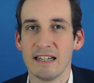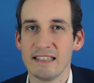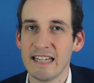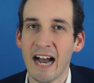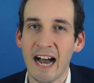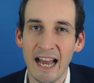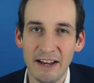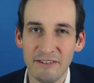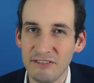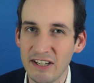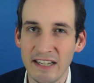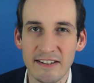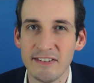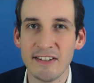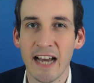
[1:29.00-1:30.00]
Die AfD
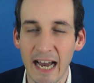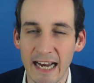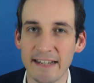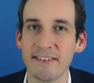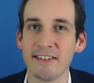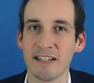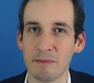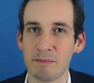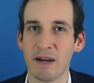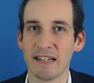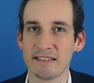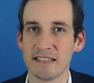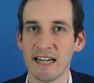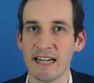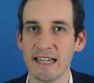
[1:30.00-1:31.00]
ist die einzige
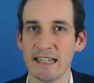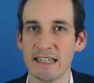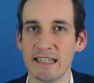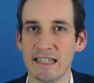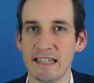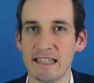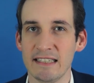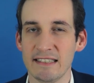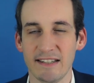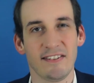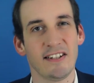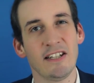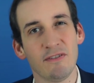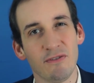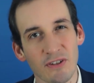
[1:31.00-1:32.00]
Partei, die
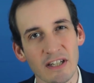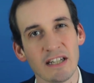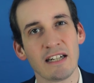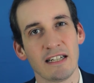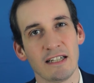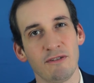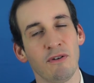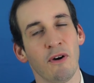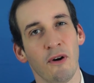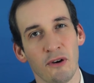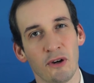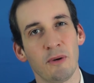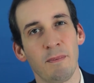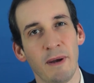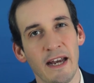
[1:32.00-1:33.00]
sich wirklich für
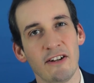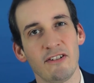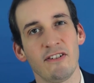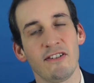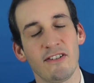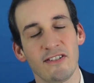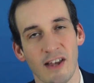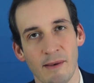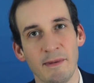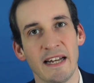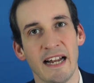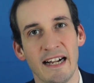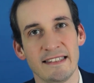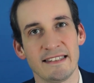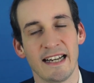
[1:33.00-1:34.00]
europäischen
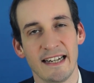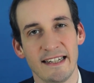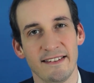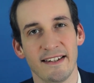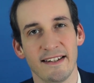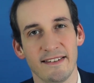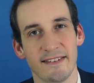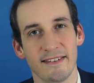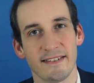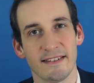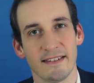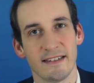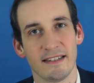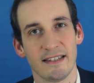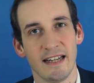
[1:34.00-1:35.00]
Zusammenhalt einsetzt,
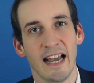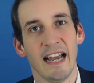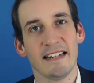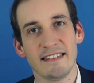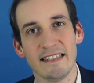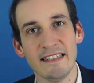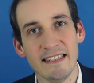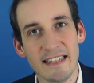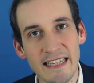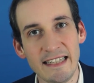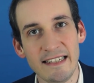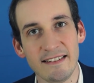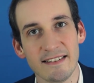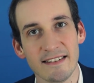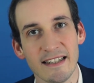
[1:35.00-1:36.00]
die
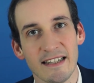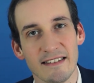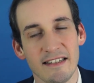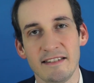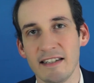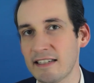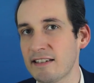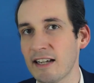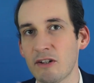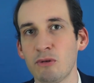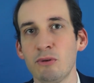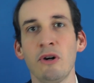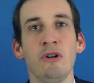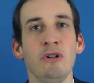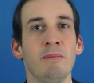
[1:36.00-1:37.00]
nicht die
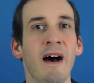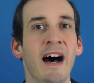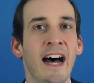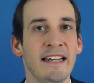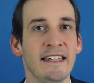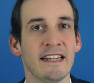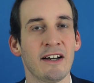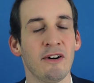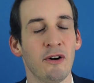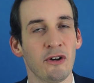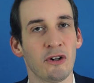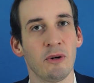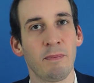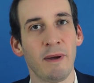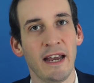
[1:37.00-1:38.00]
Diktatur über andere
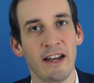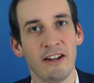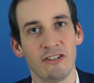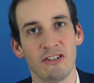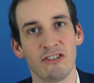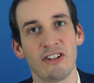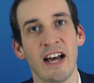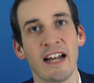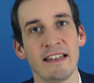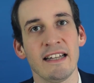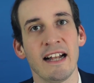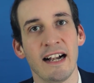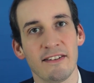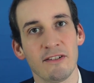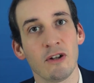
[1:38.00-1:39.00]
europäische Staaten
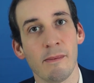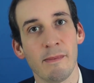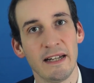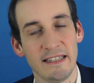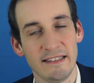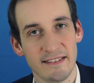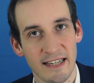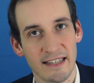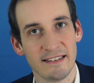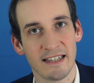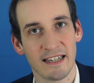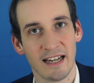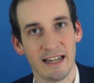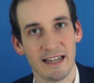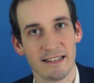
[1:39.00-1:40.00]
als Normalität
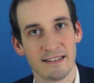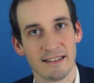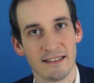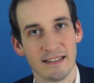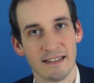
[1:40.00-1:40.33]
erklärt,